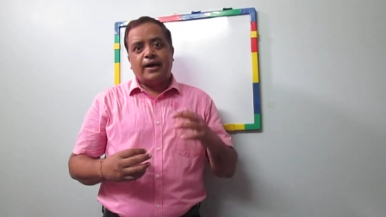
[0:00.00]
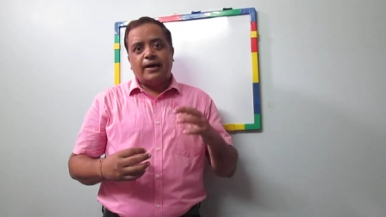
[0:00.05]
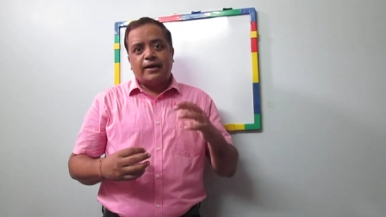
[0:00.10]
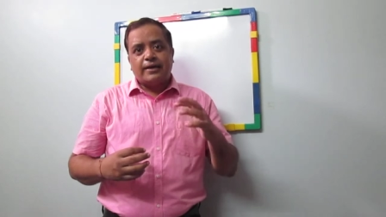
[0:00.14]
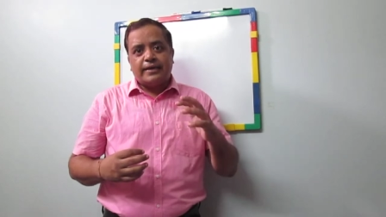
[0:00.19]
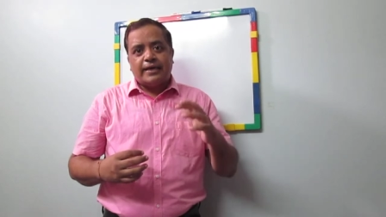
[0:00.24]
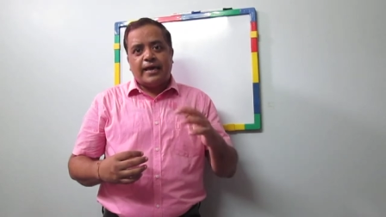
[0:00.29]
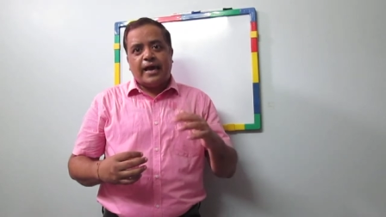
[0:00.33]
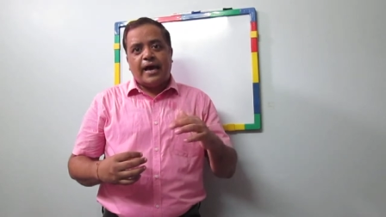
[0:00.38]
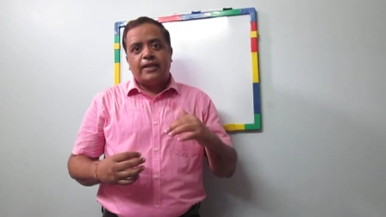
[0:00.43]

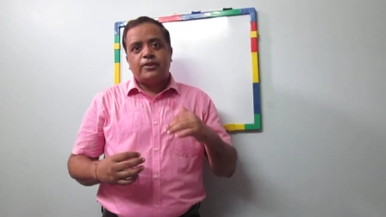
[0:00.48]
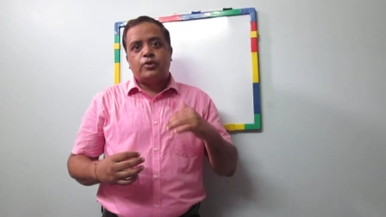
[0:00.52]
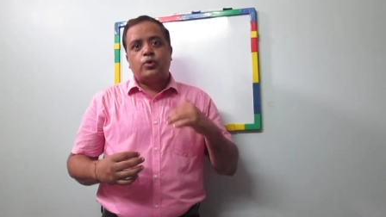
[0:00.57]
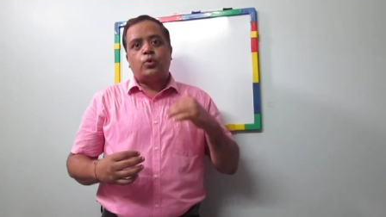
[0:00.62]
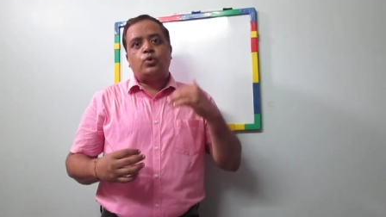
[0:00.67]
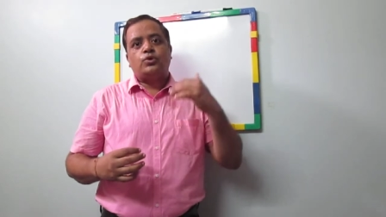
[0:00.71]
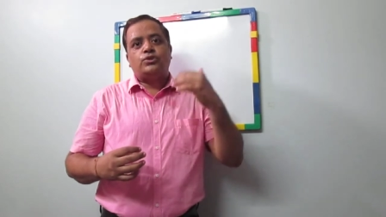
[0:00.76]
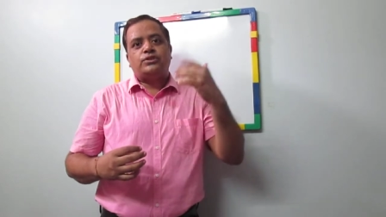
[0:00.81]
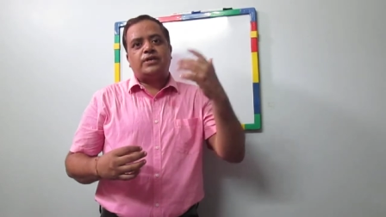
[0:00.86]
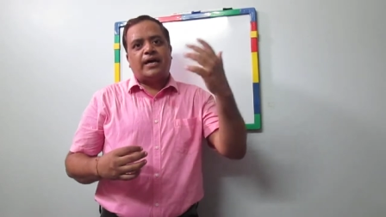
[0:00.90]
अज्ञात
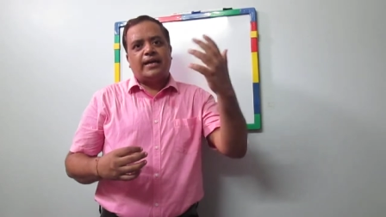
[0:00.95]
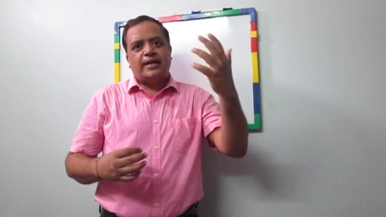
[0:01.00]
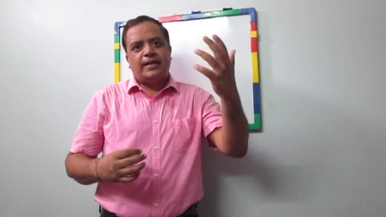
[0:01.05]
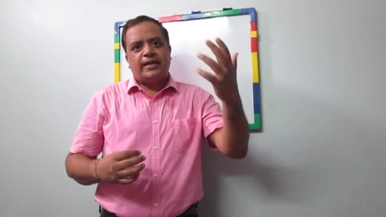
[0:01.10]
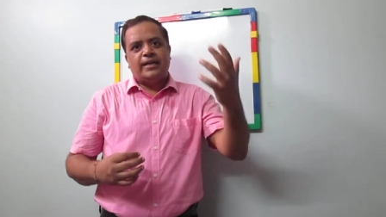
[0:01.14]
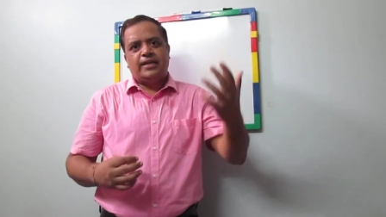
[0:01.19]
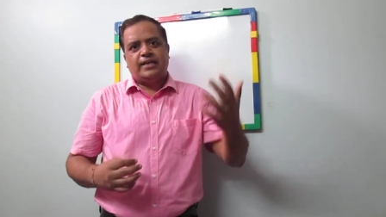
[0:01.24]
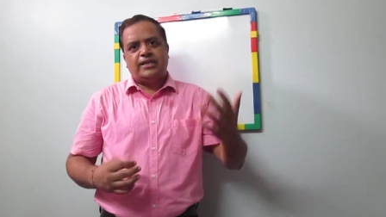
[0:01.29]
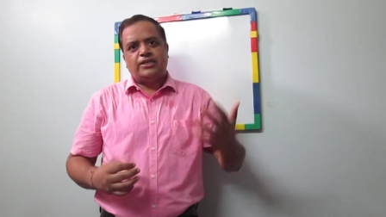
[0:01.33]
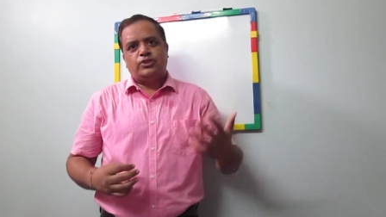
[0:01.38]
को
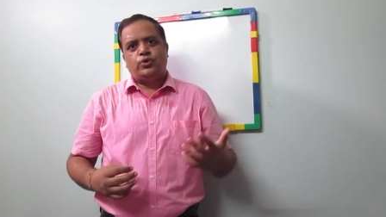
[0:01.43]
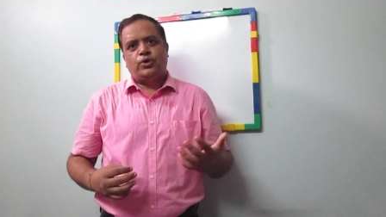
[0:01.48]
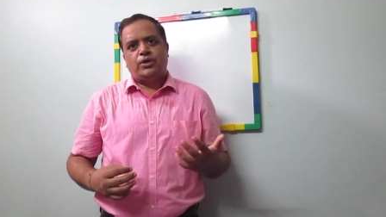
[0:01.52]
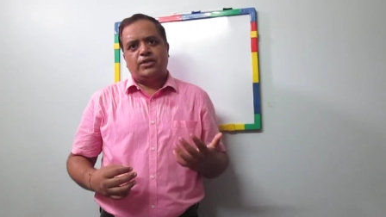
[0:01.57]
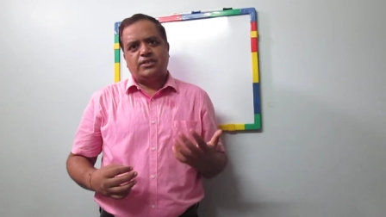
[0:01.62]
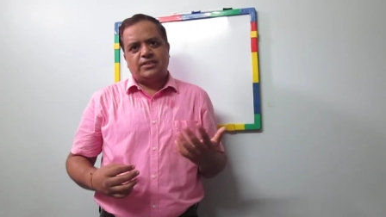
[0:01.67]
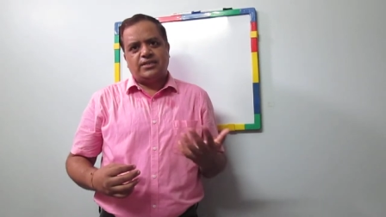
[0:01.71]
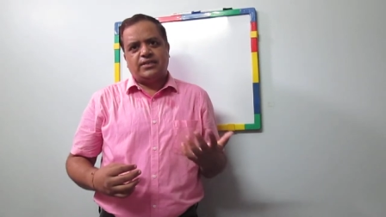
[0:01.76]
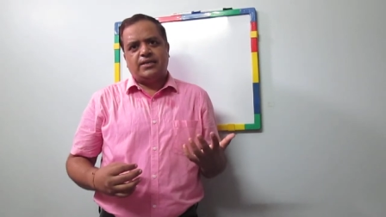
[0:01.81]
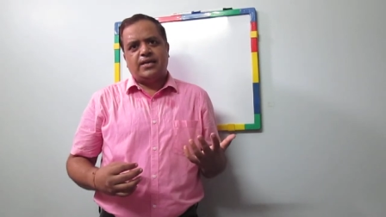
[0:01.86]
जानने की जो
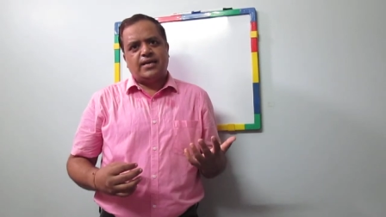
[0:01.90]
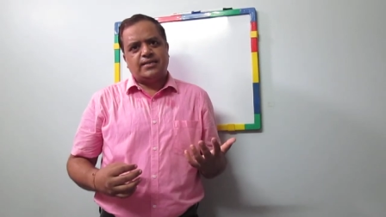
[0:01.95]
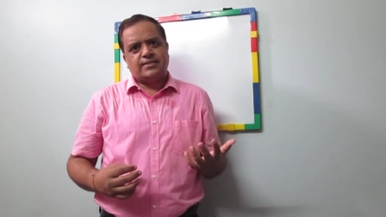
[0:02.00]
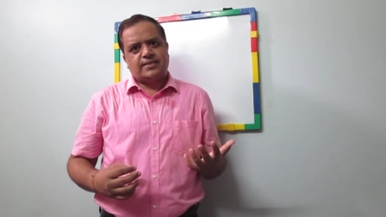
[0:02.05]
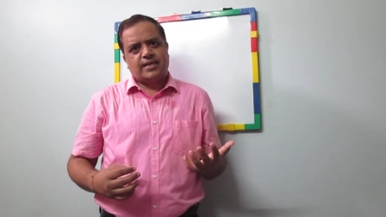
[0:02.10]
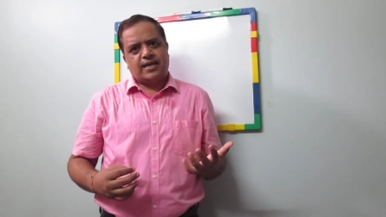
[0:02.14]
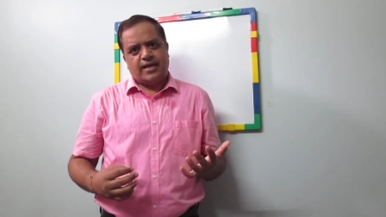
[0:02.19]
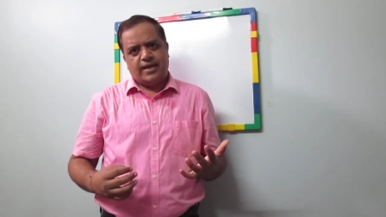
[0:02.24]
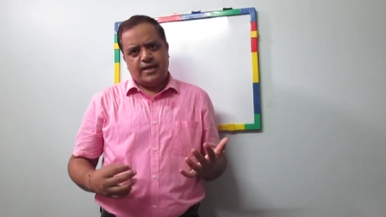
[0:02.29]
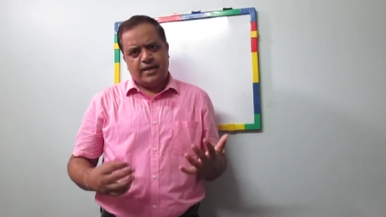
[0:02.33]
एक
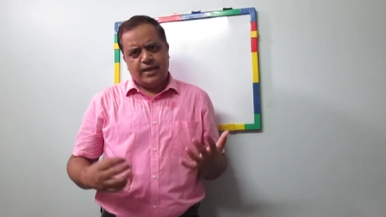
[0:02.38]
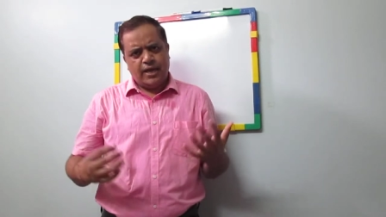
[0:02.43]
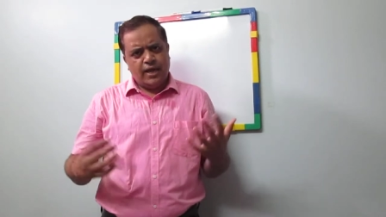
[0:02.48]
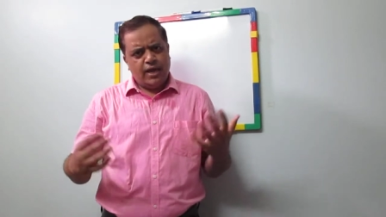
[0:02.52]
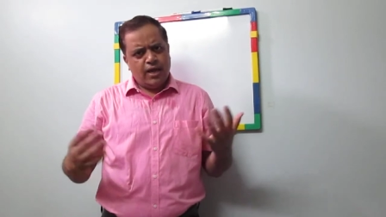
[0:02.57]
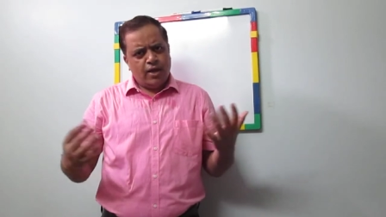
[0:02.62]
जिज्ञासा है